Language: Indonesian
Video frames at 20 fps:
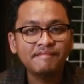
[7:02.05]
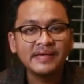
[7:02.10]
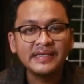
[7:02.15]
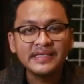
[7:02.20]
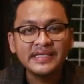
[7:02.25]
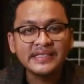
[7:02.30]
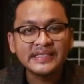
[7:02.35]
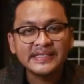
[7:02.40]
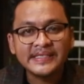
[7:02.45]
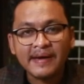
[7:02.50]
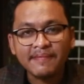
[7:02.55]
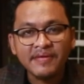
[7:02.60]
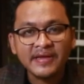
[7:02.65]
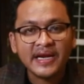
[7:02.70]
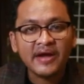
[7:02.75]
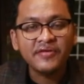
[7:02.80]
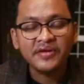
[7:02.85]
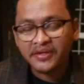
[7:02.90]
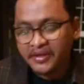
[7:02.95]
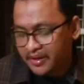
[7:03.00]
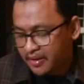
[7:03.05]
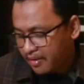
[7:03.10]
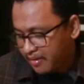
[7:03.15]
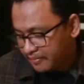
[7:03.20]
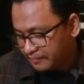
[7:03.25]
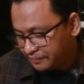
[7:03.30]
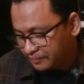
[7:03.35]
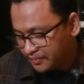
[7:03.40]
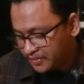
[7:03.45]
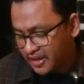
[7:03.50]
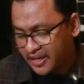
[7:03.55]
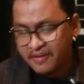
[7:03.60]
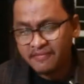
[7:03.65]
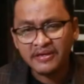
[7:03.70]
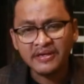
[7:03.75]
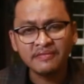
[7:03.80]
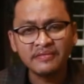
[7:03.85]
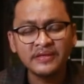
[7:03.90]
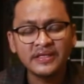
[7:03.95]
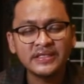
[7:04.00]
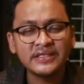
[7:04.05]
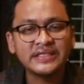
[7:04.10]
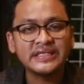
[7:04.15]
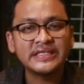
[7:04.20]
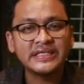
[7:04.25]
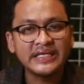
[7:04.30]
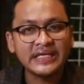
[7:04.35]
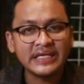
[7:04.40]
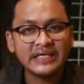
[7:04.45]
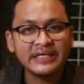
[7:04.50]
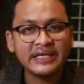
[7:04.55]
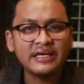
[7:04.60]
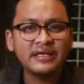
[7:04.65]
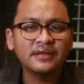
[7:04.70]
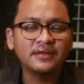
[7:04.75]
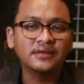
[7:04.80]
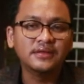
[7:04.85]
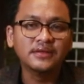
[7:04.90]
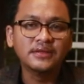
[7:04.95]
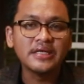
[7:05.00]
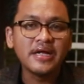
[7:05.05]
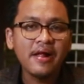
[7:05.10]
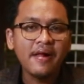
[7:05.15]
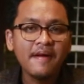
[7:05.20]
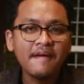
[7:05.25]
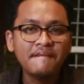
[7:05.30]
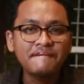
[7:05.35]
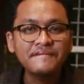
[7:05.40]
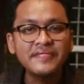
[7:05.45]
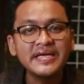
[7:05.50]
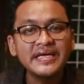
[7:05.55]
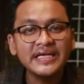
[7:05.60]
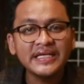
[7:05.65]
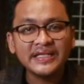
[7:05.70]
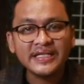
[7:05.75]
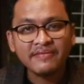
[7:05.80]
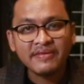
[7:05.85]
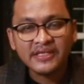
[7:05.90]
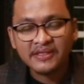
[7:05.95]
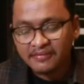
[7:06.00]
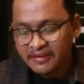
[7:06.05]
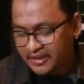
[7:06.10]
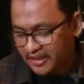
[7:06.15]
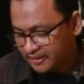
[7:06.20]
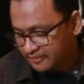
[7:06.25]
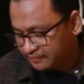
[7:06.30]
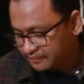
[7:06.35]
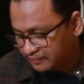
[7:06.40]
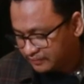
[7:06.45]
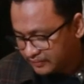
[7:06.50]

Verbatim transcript: pedas cabai rawitnya. Jadi benar-benar seger dan bikin tambah semangat.